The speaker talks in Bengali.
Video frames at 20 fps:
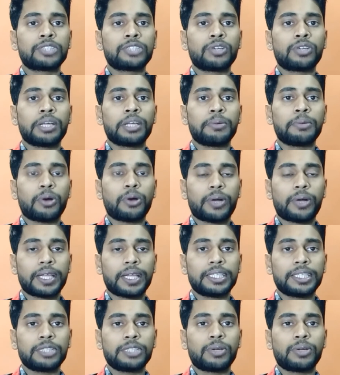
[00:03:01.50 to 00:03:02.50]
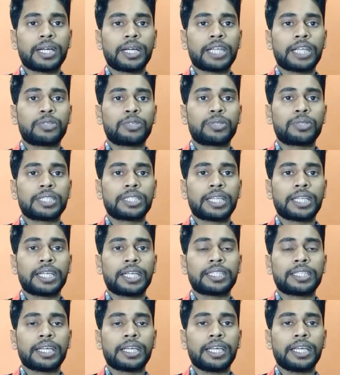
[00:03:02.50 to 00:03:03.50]
কাজ করে এবং অনেক দিন ধরে কাজ করতে
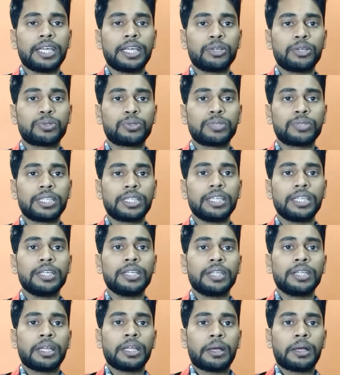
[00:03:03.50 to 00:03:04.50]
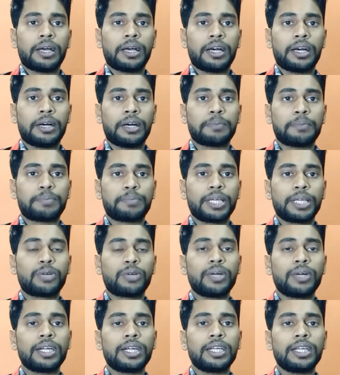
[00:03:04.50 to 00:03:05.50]
থাকে তাই এই ওষুধটি
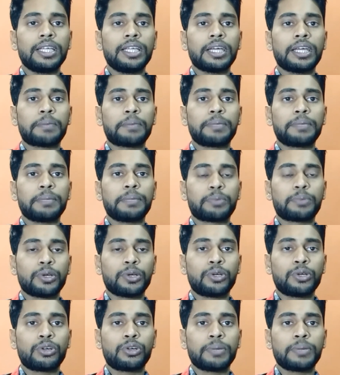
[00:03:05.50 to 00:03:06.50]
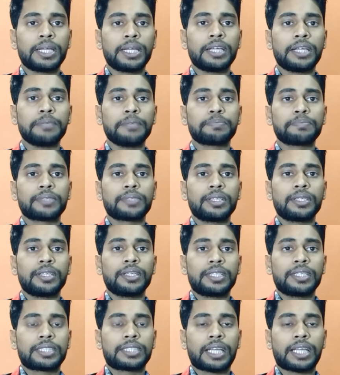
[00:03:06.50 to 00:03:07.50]
ফ্রিকুয়েন্টলি আপনি প্রয়োগ করবেন না
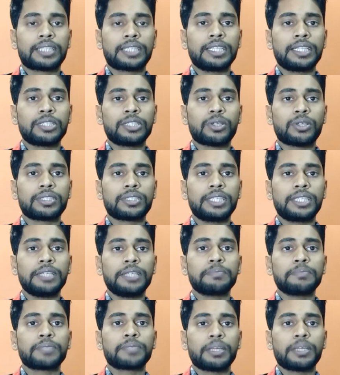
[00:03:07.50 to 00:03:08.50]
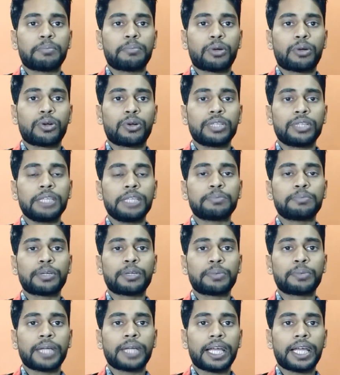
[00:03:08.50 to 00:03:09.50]
সাত দিন দশ দিন পনেরো দিন
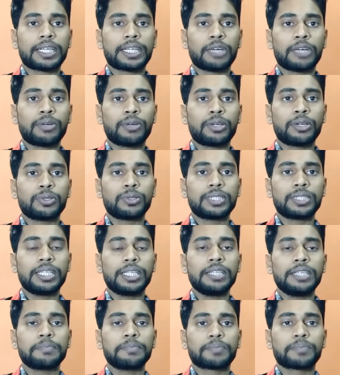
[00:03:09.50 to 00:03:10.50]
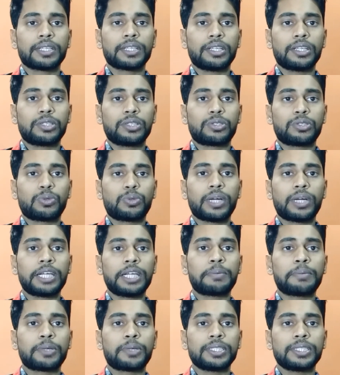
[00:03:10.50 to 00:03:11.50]
পর পর একটা করে ডোজ নিন টু
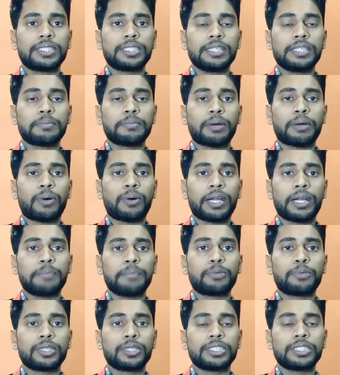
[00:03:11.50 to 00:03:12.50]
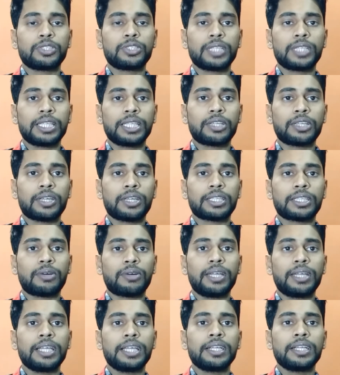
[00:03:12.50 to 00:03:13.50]
হান্ড্রেড পোটেন্সি বা ওয়ান এম পোটেন্সি যদি নিতে হয়
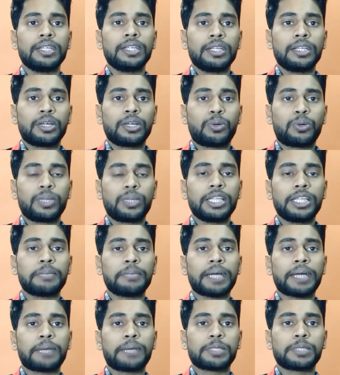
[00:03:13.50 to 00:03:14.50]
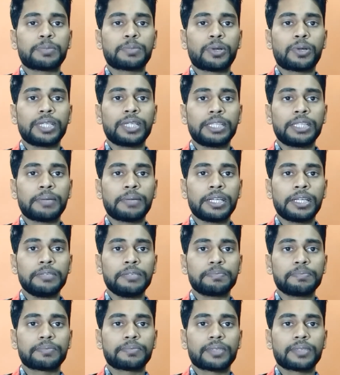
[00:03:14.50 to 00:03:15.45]
তাহলে কুড়ি দিন বা এক মাস পর নিতে পারেন